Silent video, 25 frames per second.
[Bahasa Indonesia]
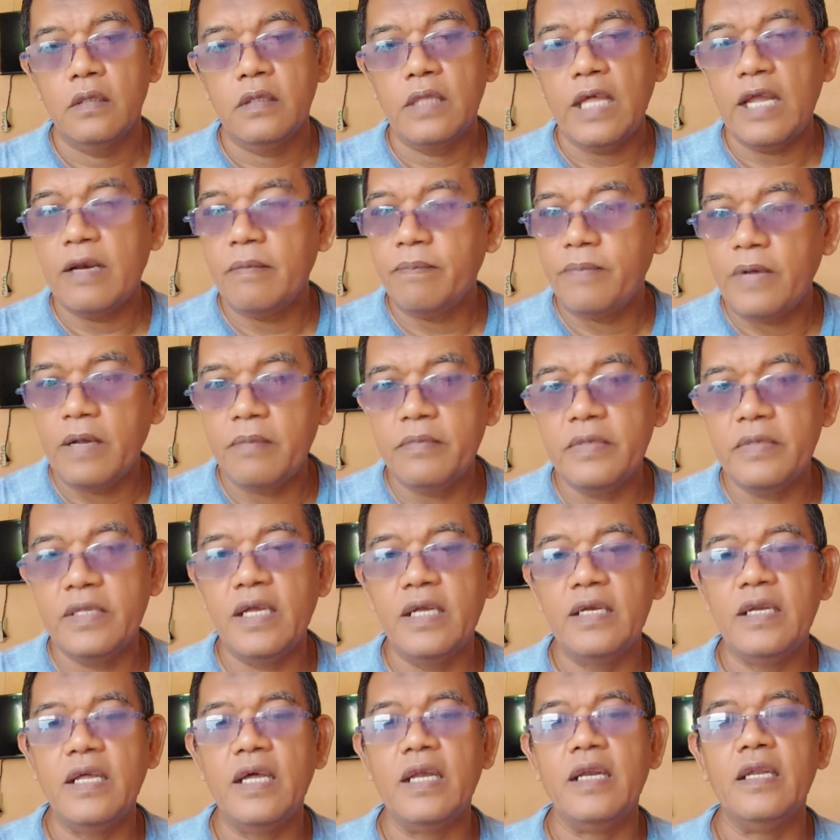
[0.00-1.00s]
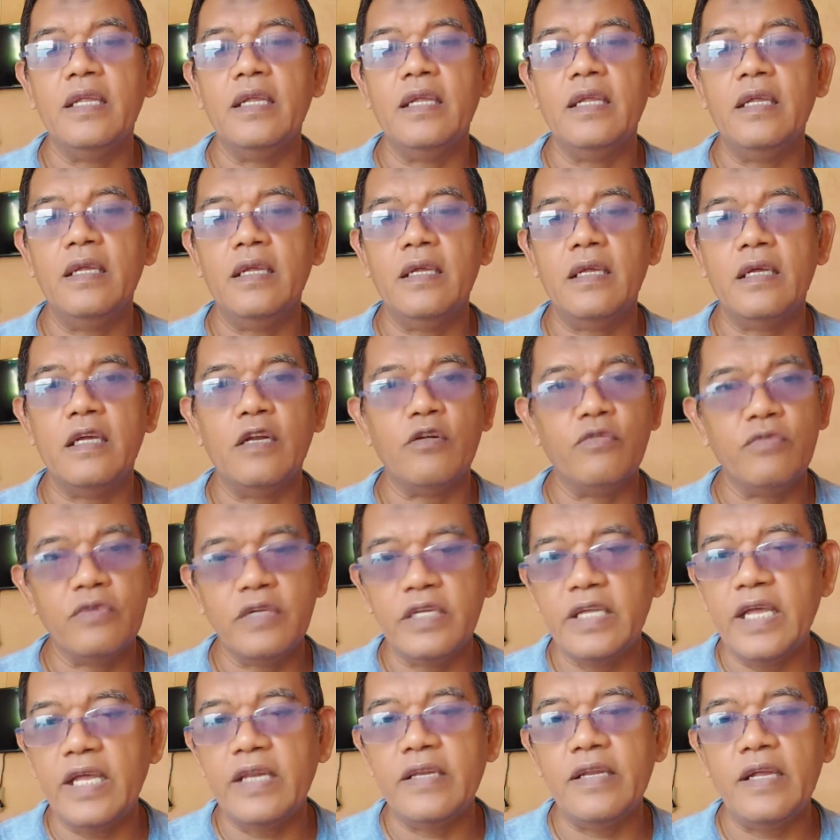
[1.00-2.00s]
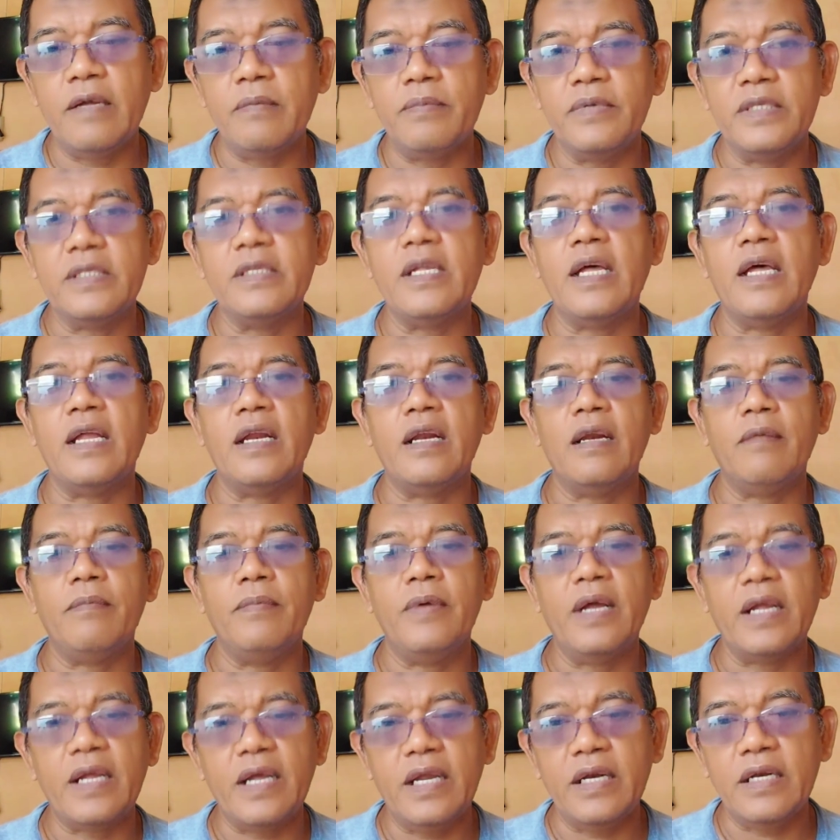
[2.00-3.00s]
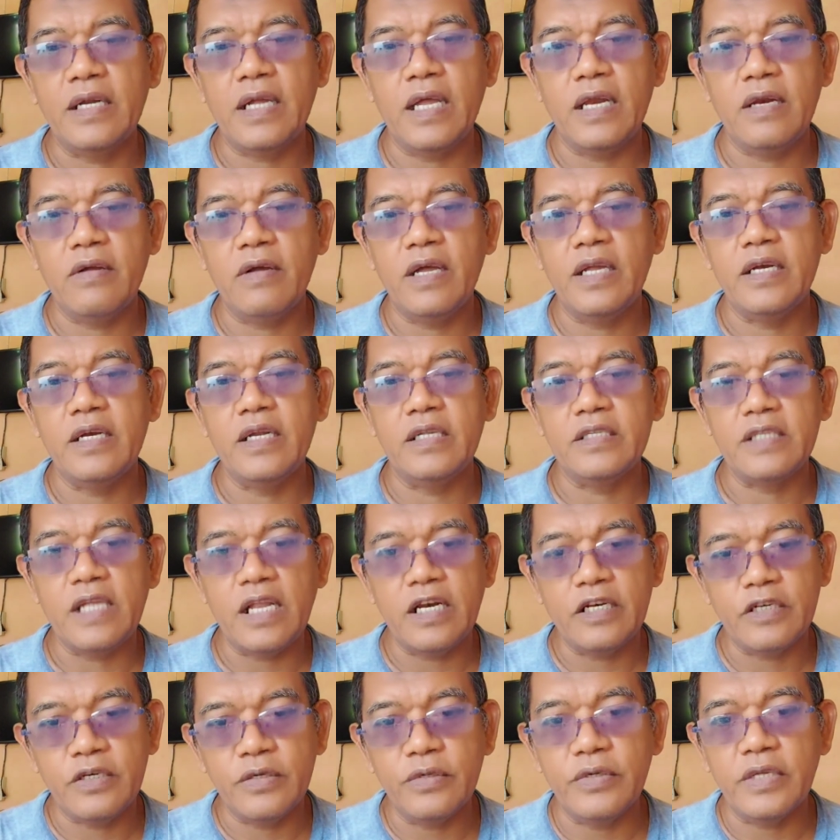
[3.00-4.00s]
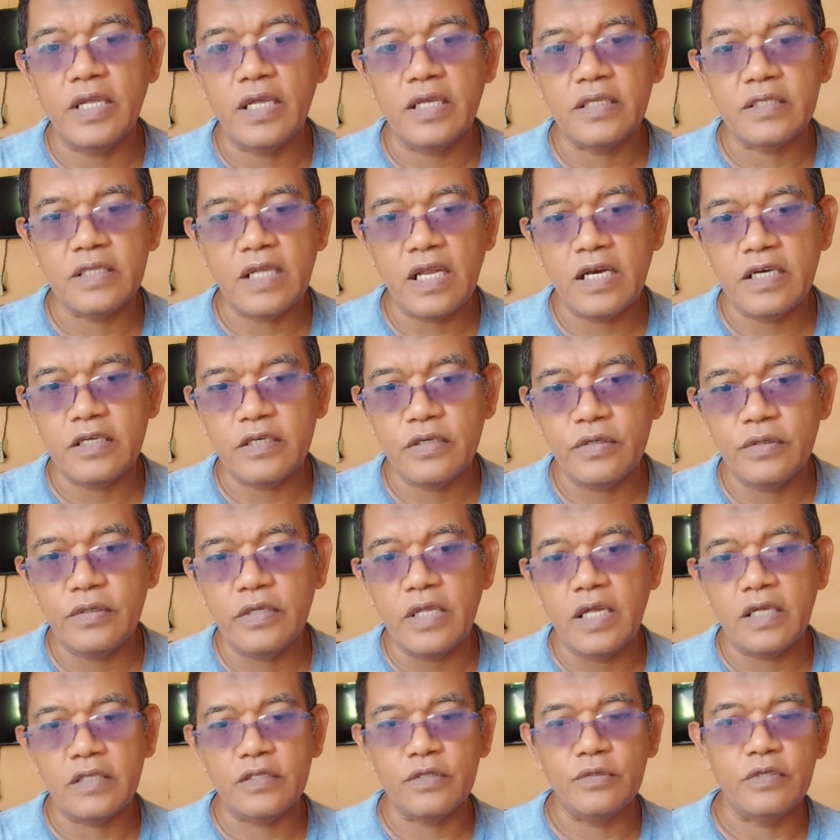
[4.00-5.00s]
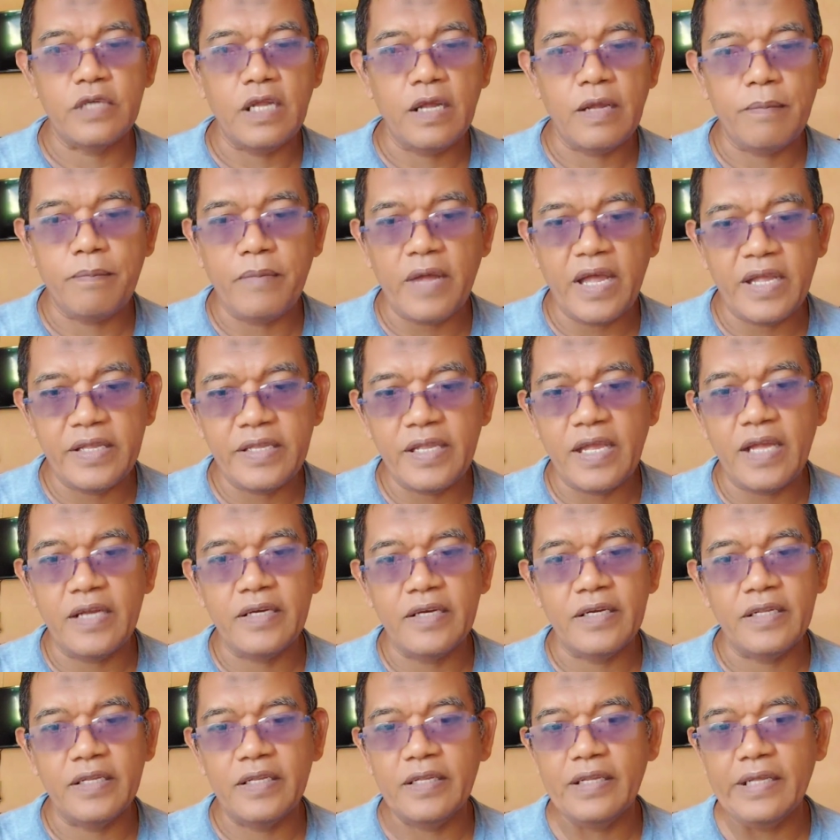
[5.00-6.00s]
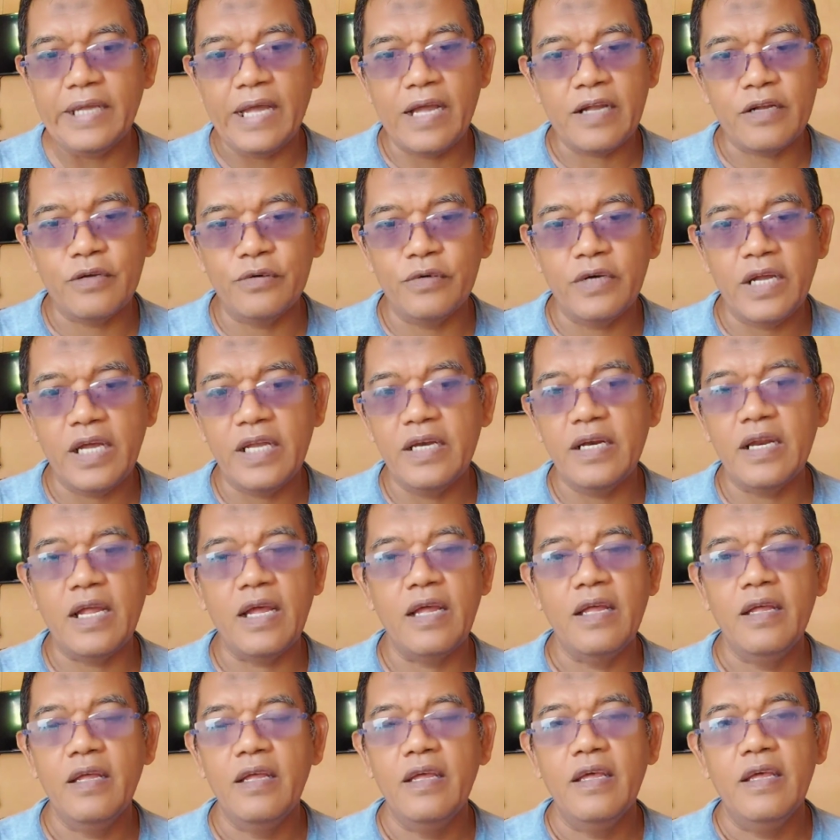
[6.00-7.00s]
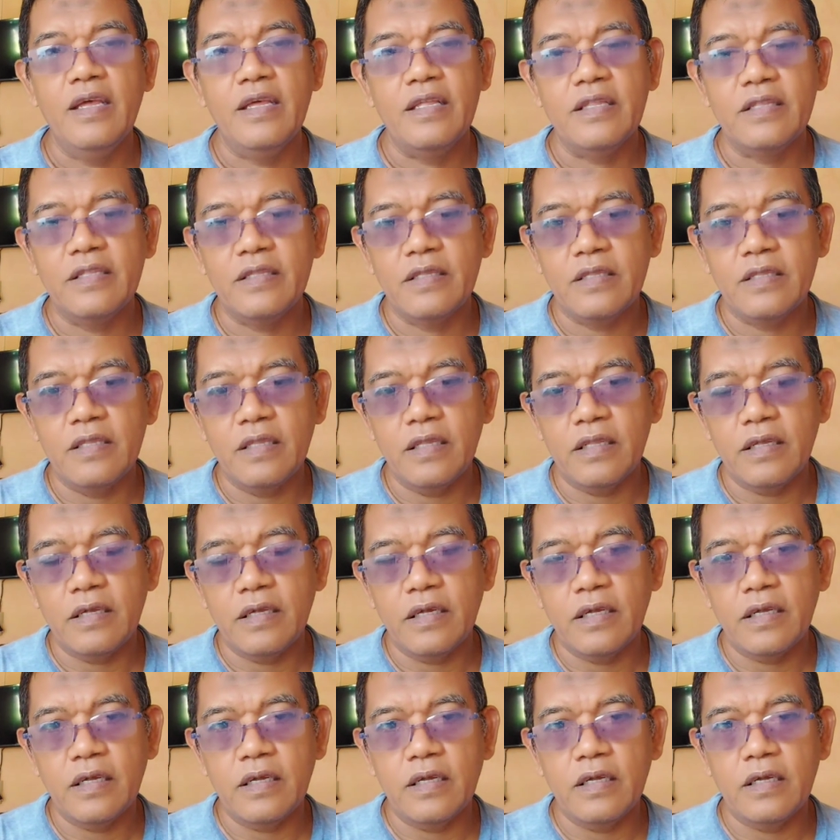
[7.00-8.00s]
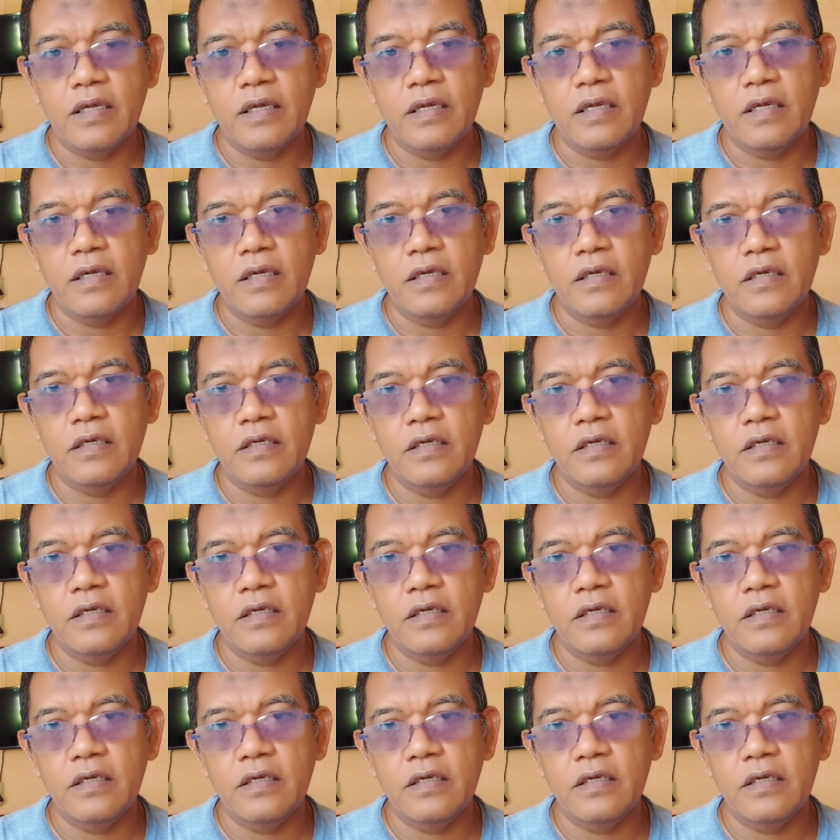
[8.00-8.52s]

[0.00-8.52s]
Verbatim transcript: tanpa menyadari kerugian yang besar. Bahkan kalau ada saldo ya, saldo yang sudah banyak di akun Anda nah,